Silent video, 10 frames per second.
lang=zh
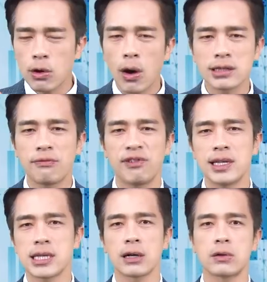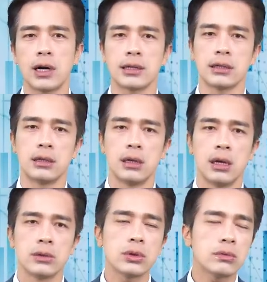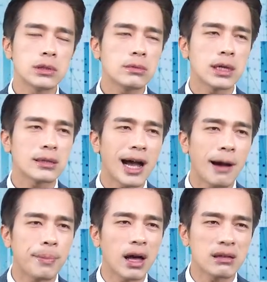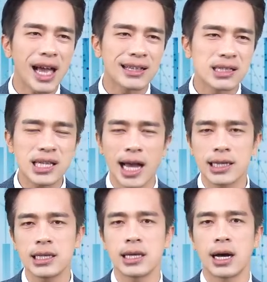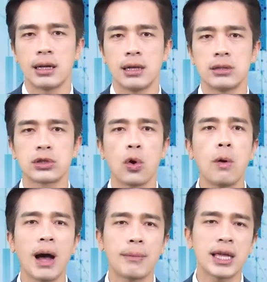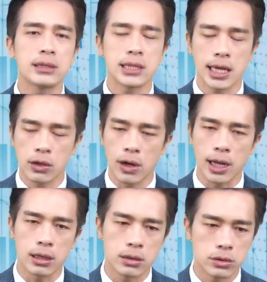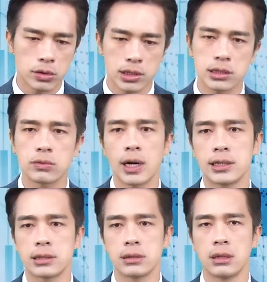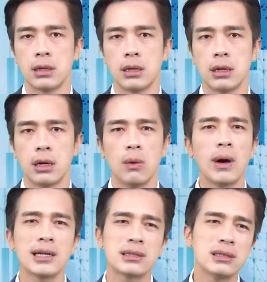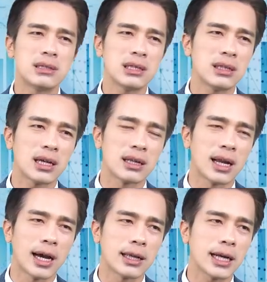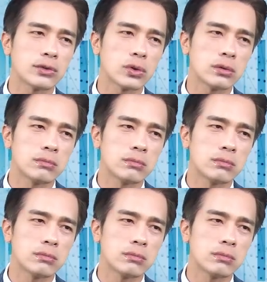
化是非常快的，所以我认为大家不要太在意啊，筹码面这一块，尤其是外资。外资今年以来，应该说，